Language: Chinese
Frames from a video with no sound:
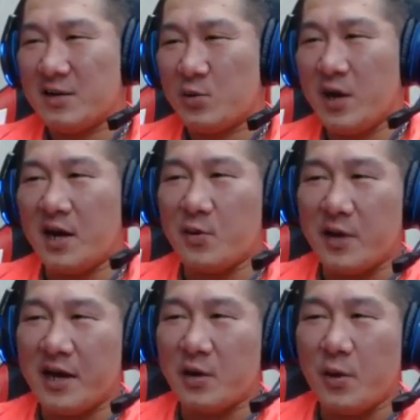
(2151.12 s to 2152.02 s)
我也认
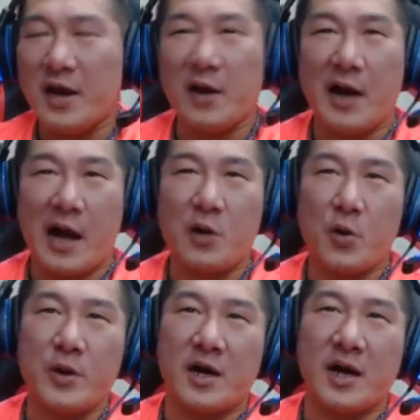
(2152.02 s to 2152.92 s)
为，我也认为韩
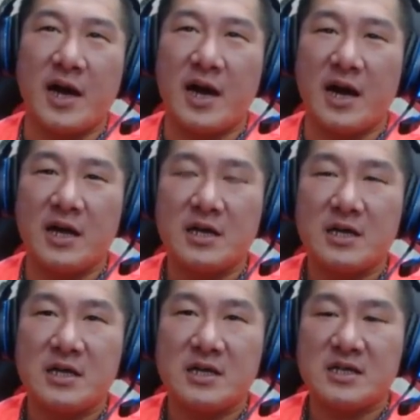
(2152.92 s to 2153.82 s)
国瑜很黑啊，
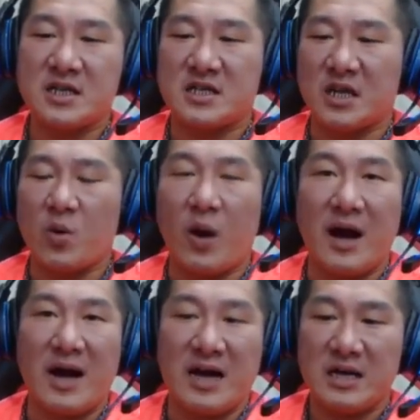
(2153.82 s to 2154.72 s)
色情
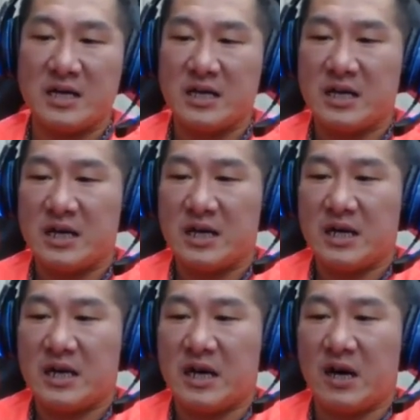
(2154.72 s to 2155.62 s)
狂啊，
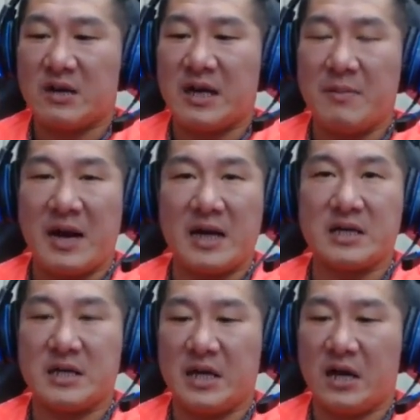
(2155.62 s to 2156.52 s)
然后他妈
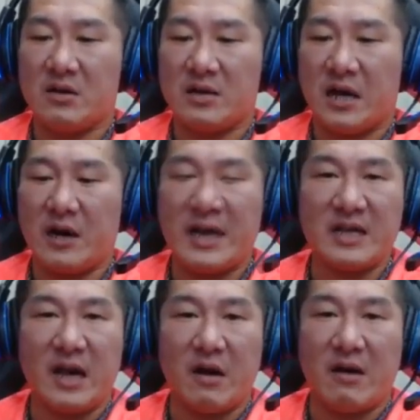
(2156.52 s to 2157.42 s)
的，然后然后黑
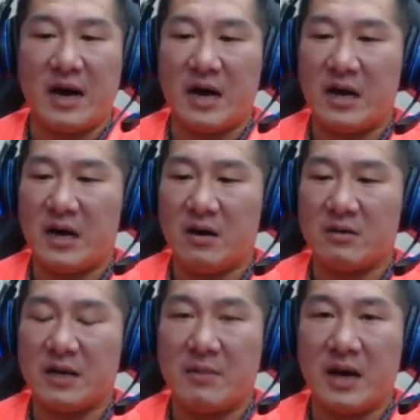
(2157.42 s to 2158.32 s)
道啊，然后
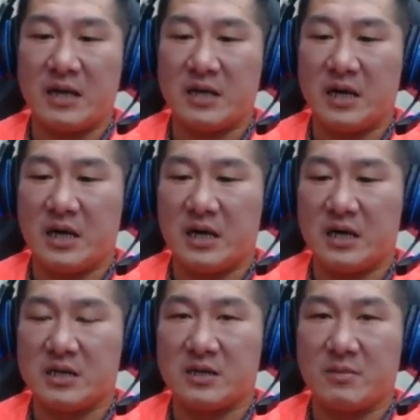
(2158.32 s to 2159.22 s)
他妈的，
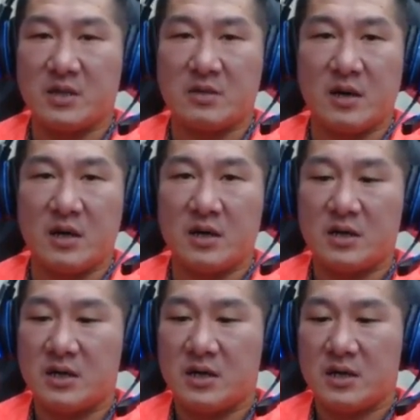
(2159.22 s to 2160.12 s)
呃，什么什么，
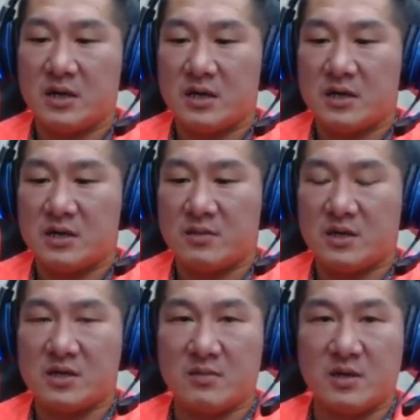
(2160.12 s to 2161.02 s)
什
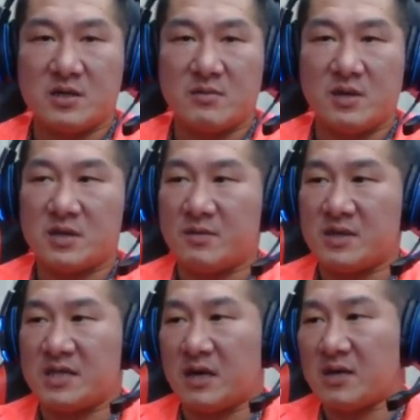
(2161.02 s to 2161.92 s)
么什么什么什么
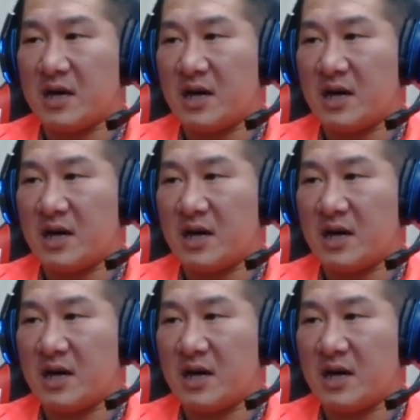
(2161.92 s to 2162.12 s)
小的，